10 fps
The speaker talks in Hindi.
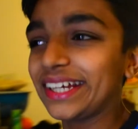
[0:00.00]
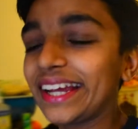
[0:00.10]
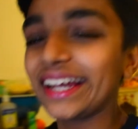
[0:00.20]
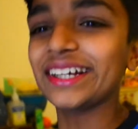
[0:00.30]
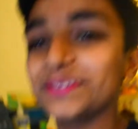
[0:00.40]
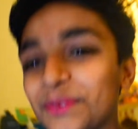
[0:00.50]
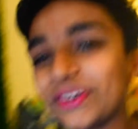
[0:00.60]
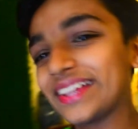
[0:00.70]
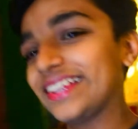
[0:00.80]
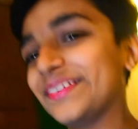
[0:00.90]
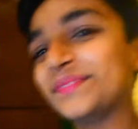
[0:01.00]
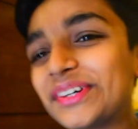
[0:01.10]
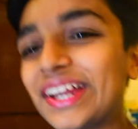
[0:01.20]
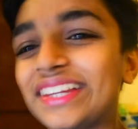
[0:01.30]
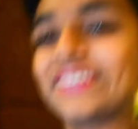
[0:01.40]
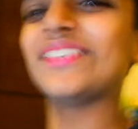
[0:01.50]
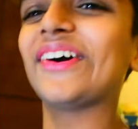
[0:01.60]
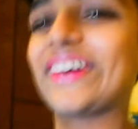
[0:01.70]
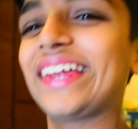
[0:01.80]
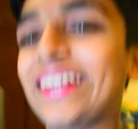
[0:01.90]
आएंगे आज पूरे दिन पूरे दिन
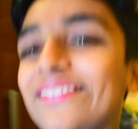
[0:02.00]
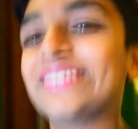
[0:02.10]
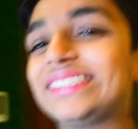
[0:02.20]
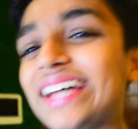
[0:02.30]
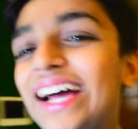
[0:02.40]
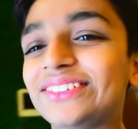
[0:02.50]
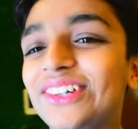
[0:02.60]
ब्लॉग करेंगे फिर से एज